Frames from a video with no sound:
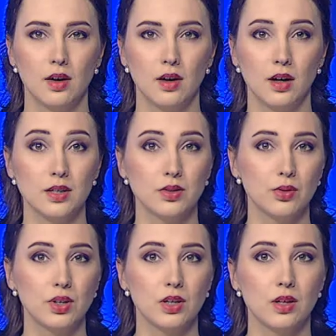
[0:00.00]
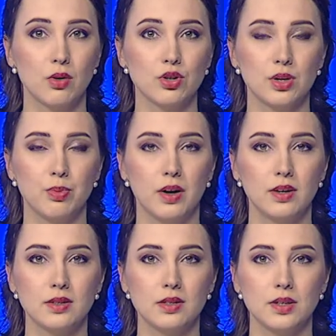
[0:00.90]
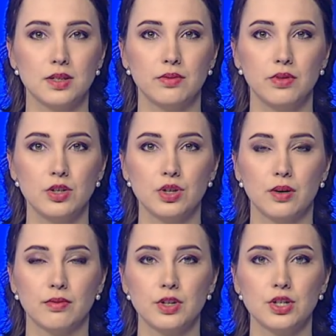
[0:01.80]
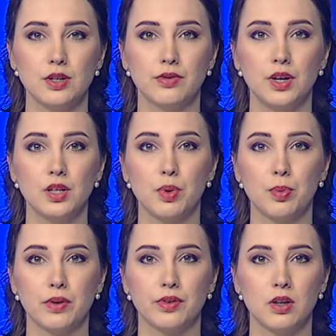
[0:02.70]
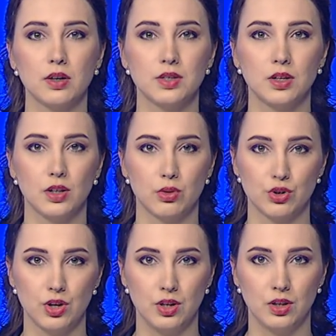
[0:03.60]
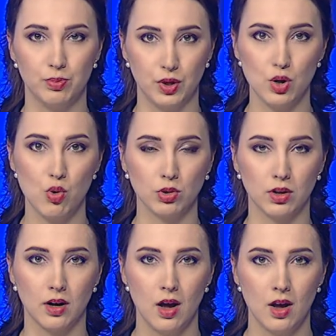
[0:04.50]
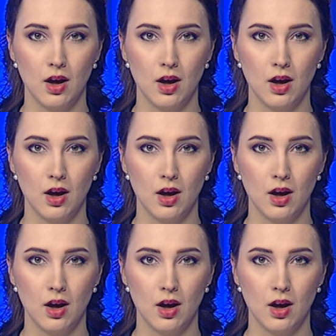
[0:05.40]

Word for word: А сотрудники дорожной полиции этим вечером вышли в рейд по профилактике нарушений на переходах.